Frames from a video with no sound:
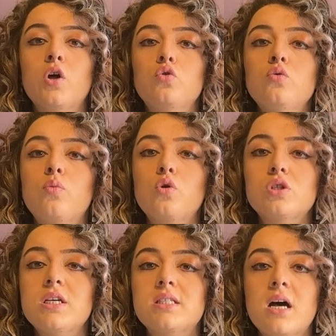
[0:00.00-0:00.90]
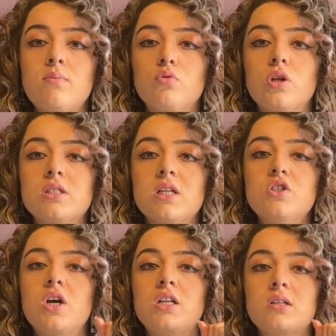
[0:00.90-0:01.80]
Dün Borsa İstanbul'da
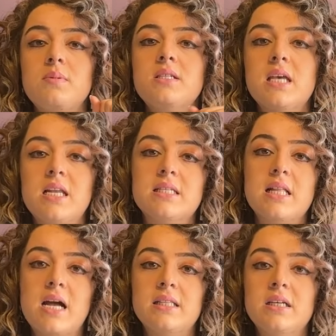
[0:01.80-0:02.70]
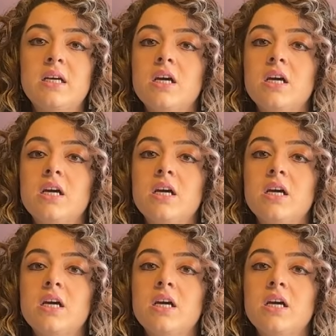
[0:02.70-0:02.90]
satış ağırlıklı bir seyir izlendi.